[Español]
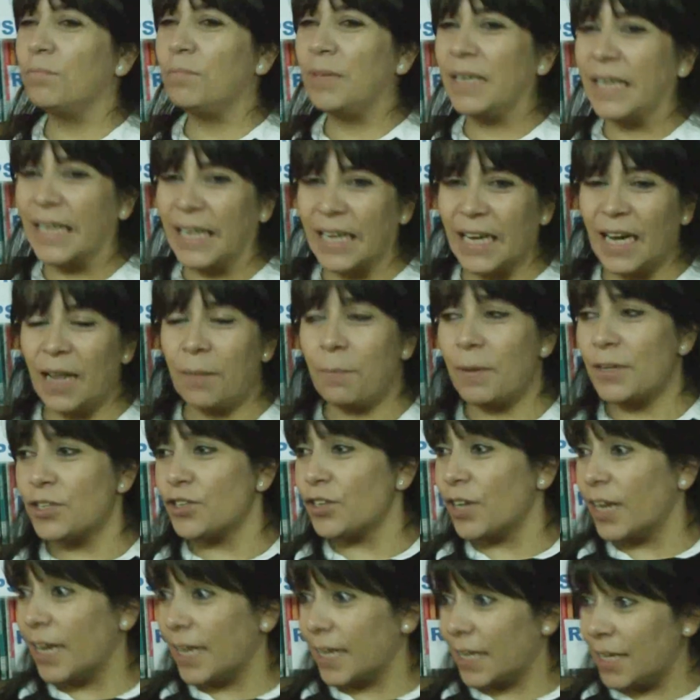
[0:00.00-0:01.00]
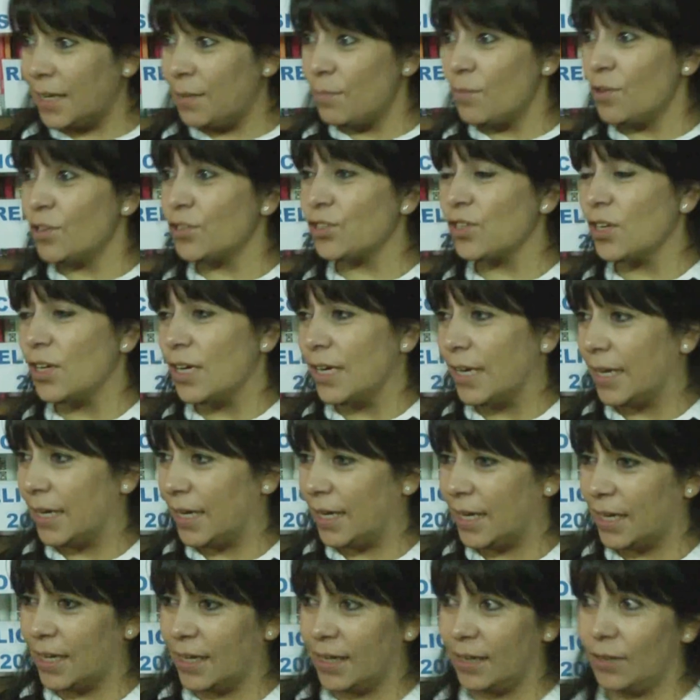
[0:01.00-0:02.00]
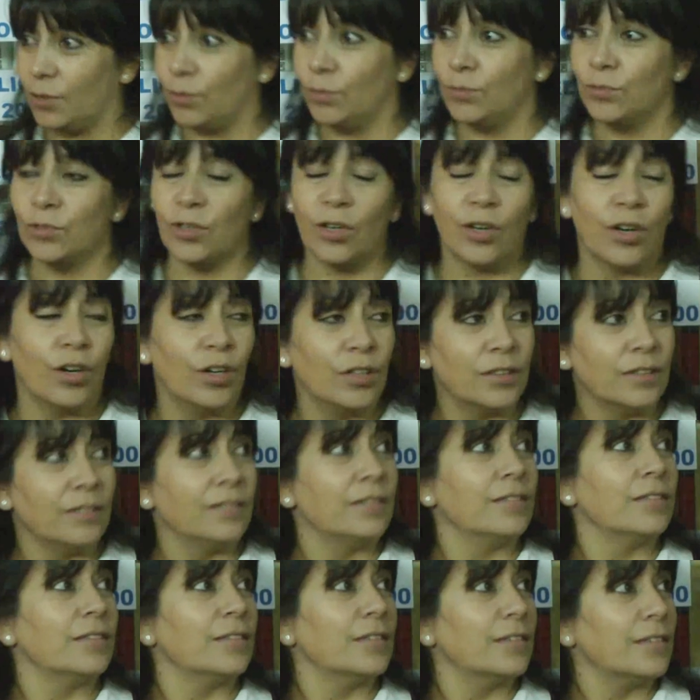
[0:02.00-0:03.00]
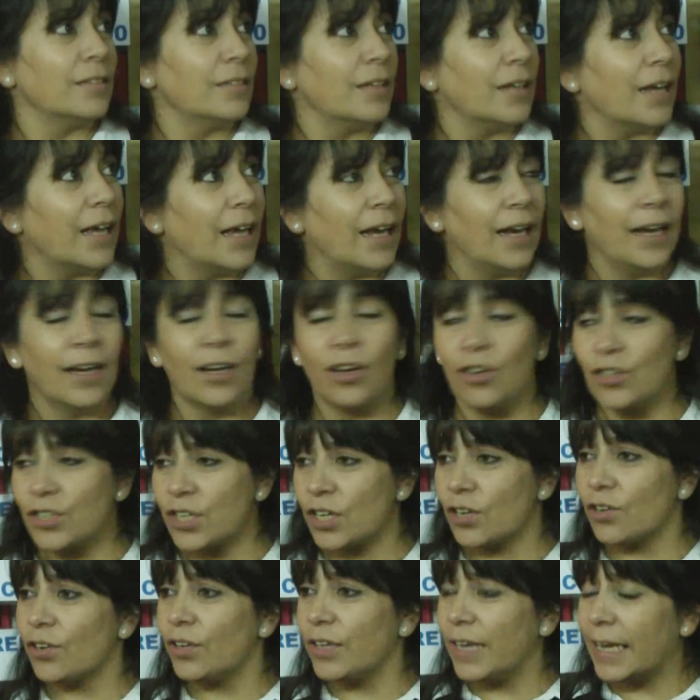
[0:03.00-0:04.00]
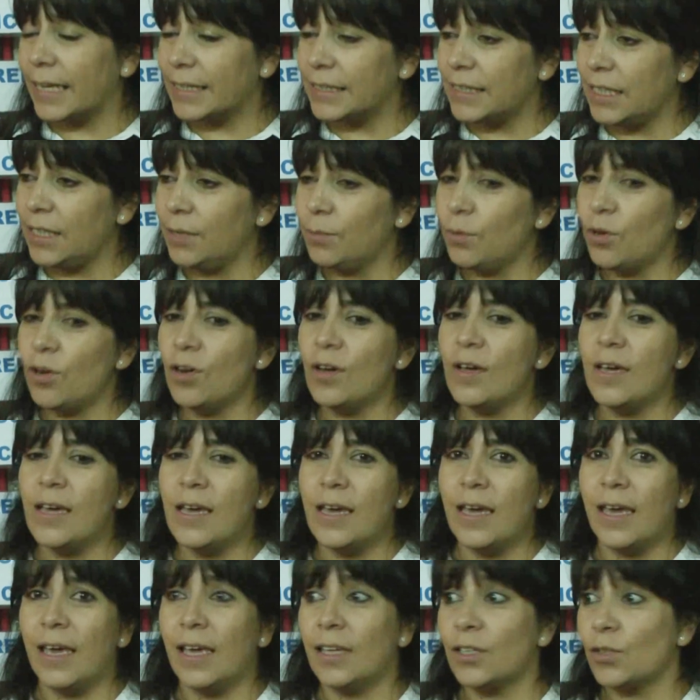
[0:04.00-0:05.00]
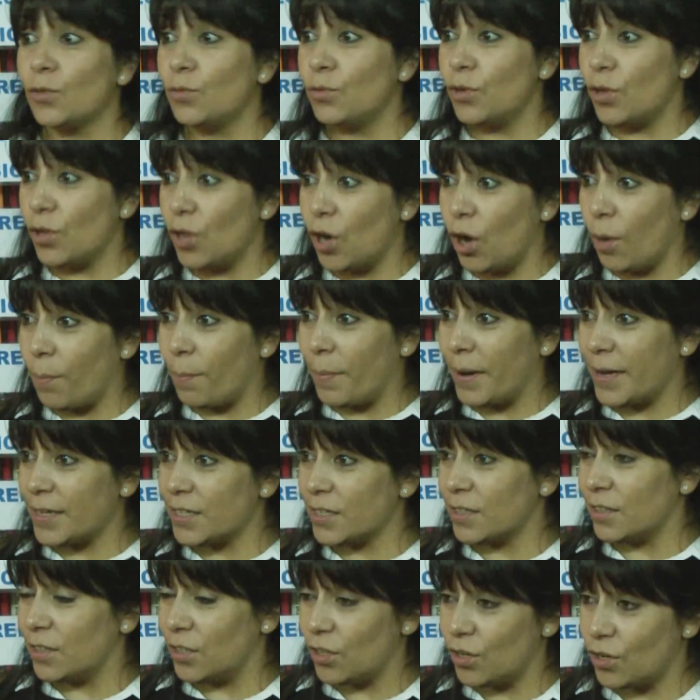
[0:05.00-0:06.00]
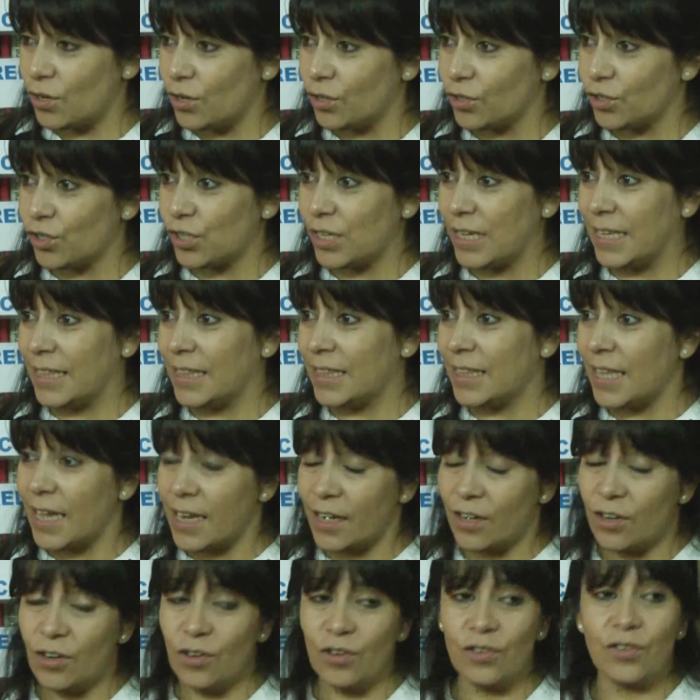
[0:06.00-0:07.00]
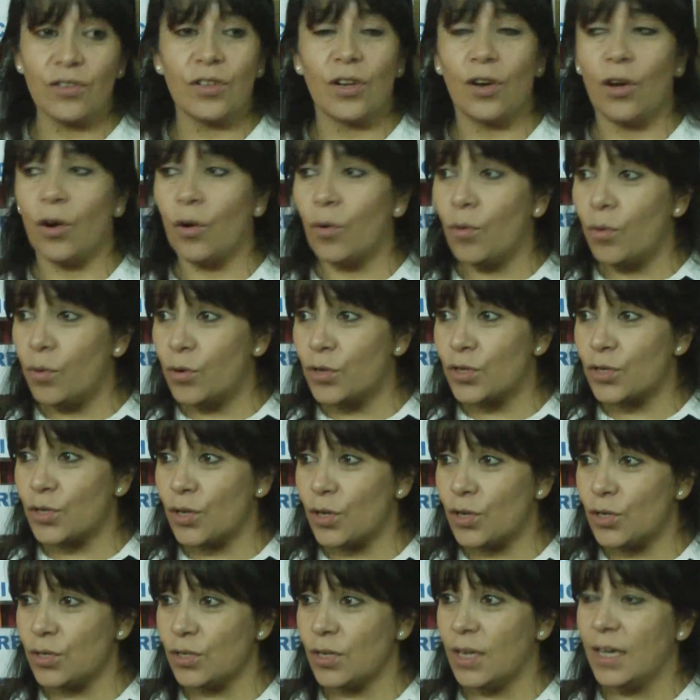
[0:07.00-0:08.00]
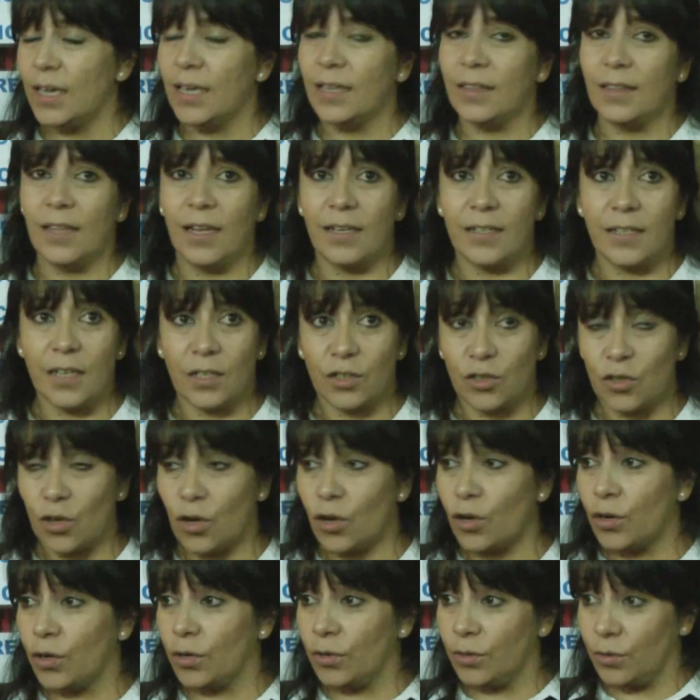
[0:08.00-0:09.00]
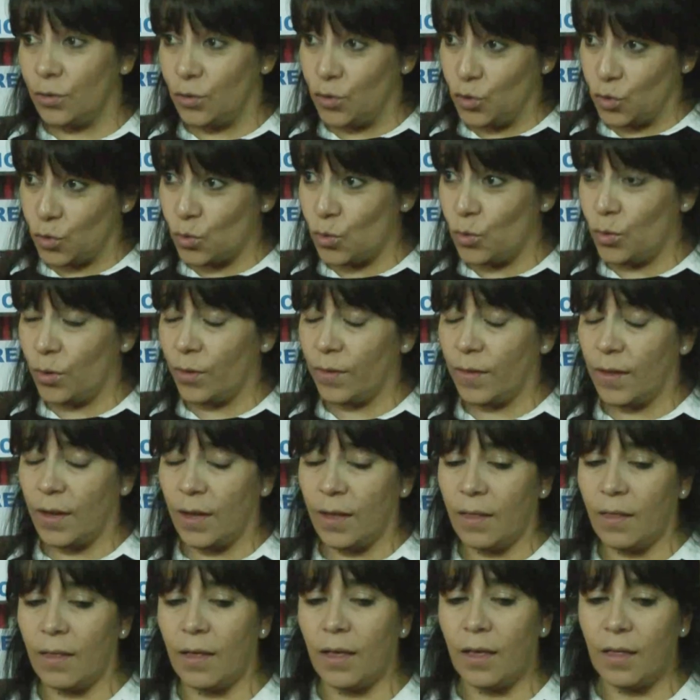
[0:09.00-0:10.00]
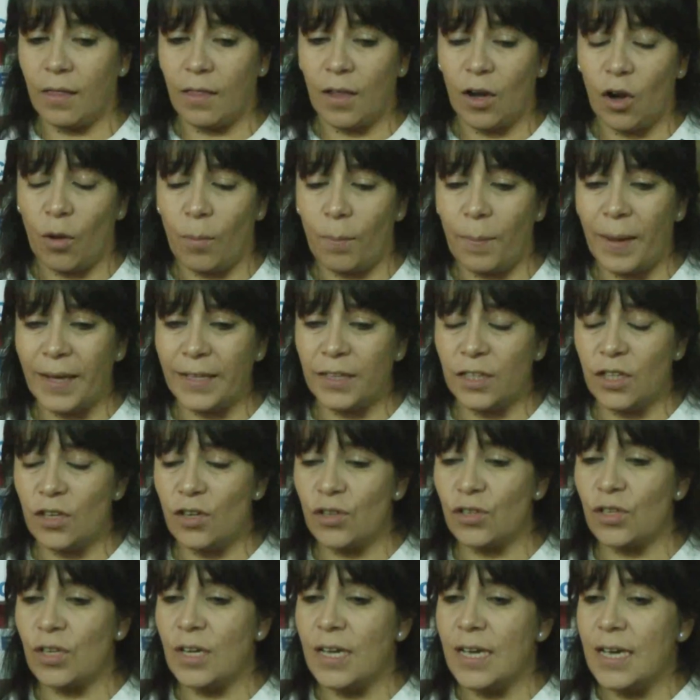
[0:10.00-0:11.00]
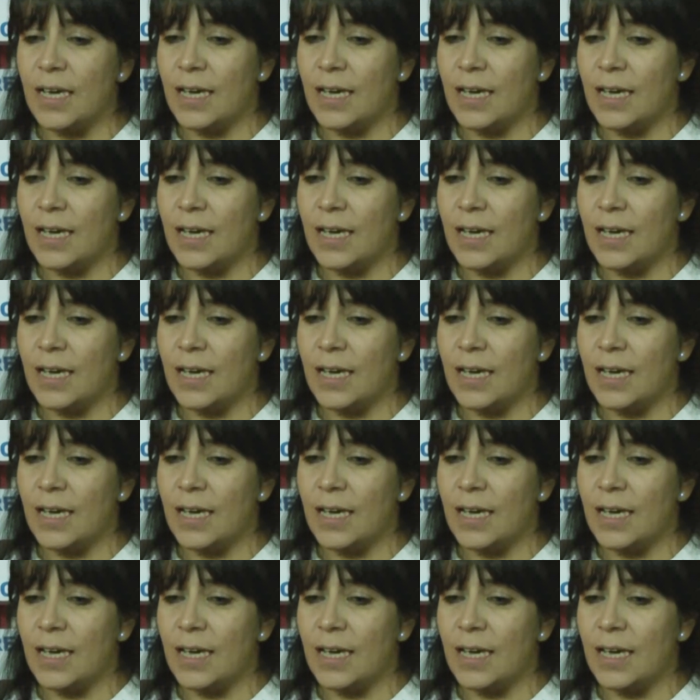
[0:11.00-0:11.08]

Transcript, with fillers: Bien, el espacio que elegimos eh, junto con el Consejo Directivo es uno de los patios internos de los cursos del sector sur de, los patios,